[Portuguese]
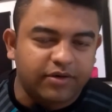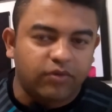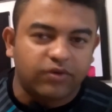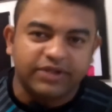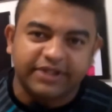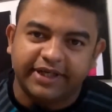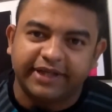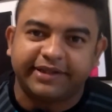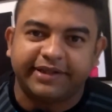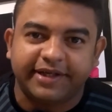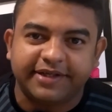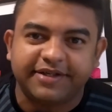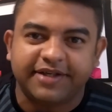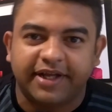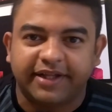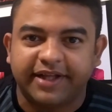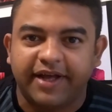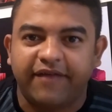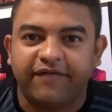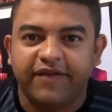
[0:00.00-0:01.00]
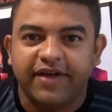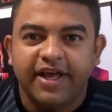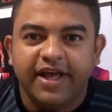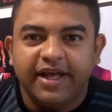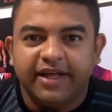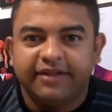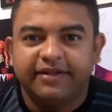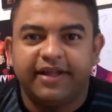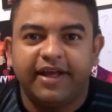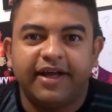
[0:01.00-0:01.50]
com certeza já devem
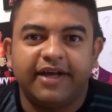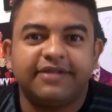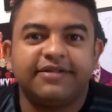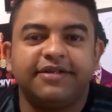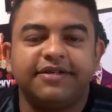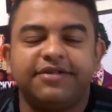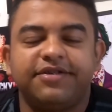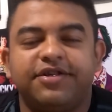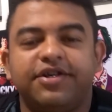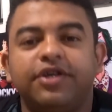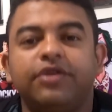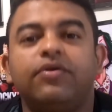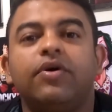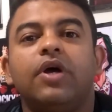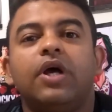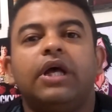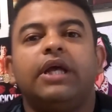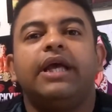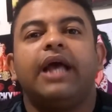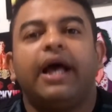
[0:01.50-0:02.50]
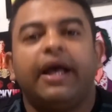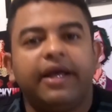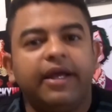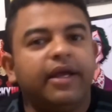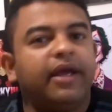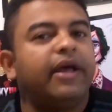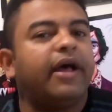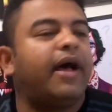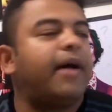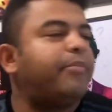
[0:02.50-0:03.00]
ter assistido. E
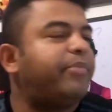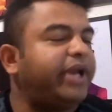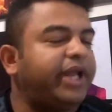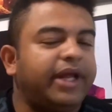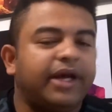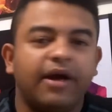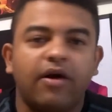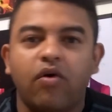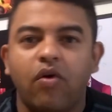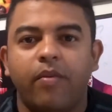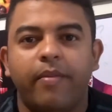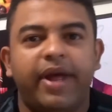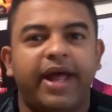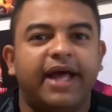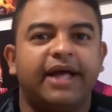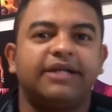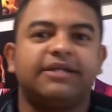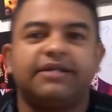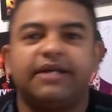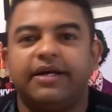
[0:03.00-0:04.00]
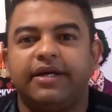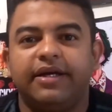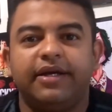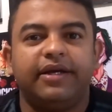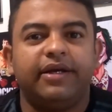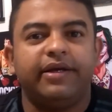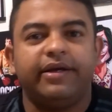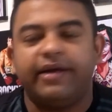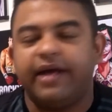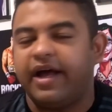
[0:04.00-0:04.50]
aí a briga começa
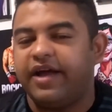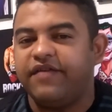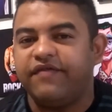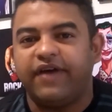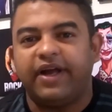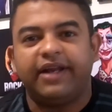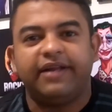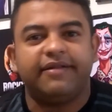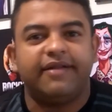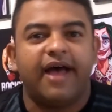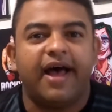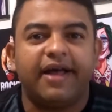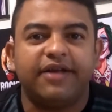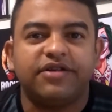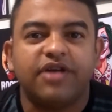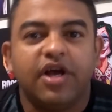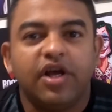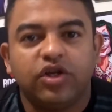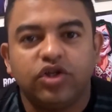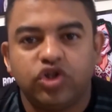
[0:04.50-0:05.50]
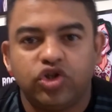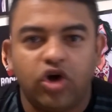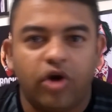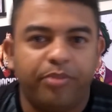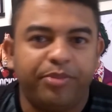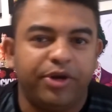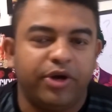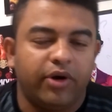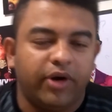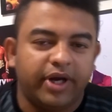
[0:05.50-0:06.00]
e a rivalidade só
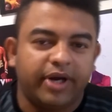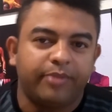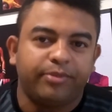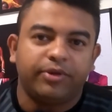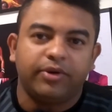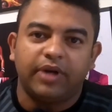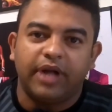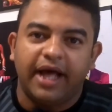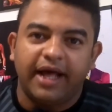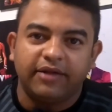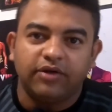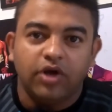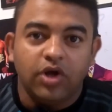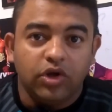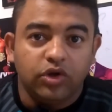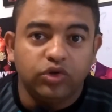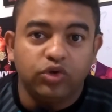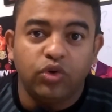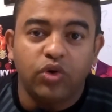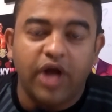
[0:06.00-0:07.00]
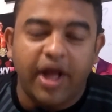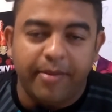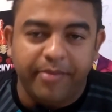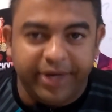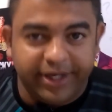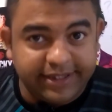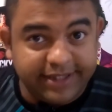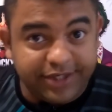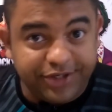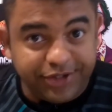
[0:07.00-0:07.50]
piora para o lado do
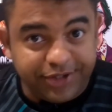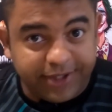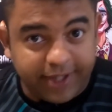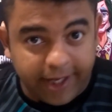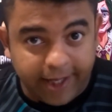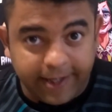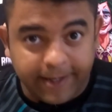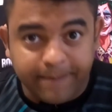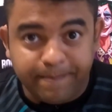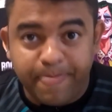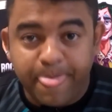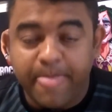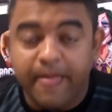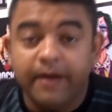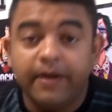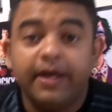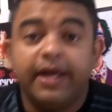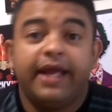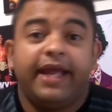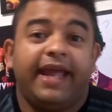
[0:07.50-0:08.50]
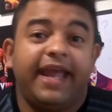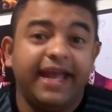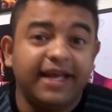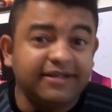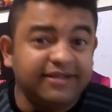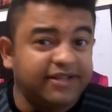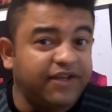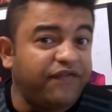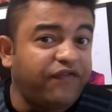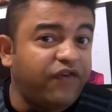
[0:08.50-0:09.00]
cabeça de teia.
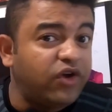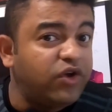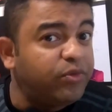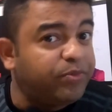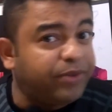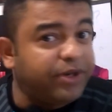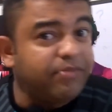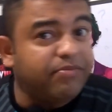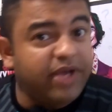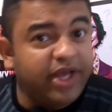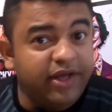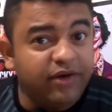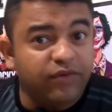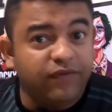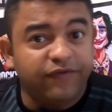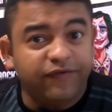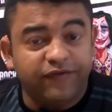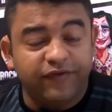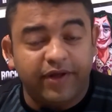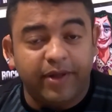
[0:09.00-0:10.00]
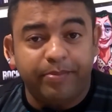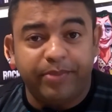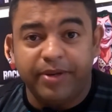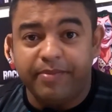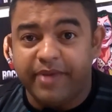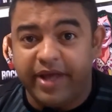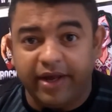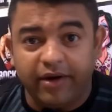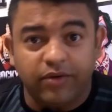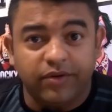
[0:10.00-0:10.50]
Esse foi o primeiro, a
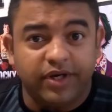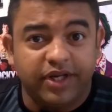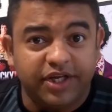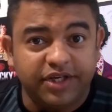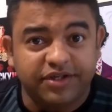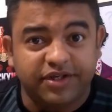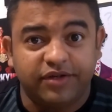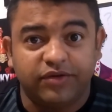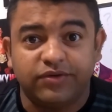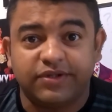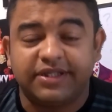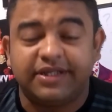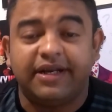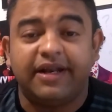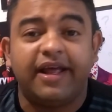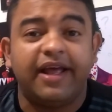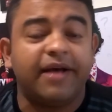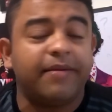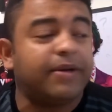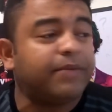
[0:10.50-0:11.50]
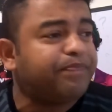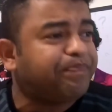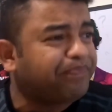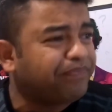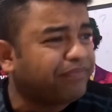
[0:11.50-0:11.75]
primeira origem do cinema.